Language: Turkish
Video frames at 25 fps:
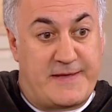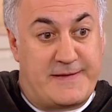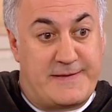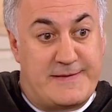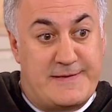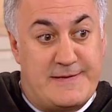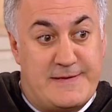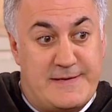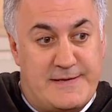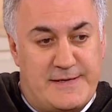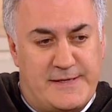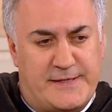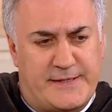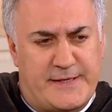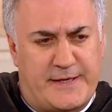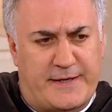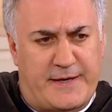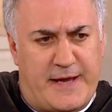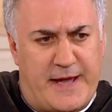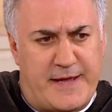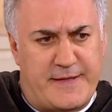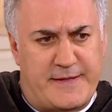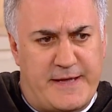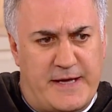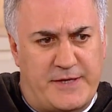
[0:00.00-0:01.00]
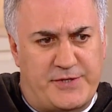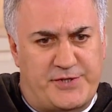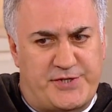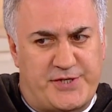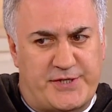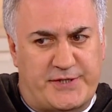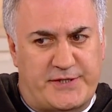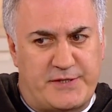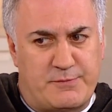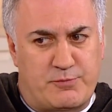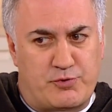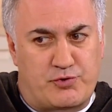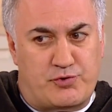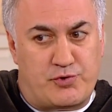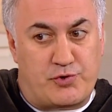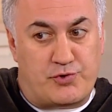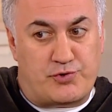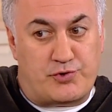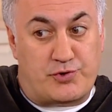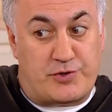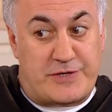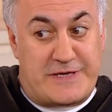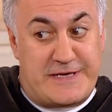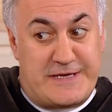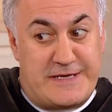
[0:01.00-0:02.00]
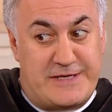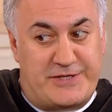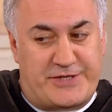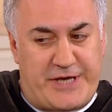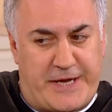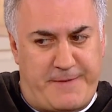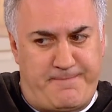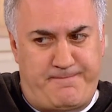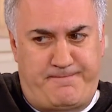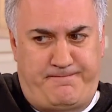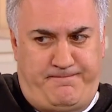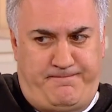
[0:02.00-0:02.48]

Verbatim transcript: İyice raydan çıktı bu çocuk, iyice.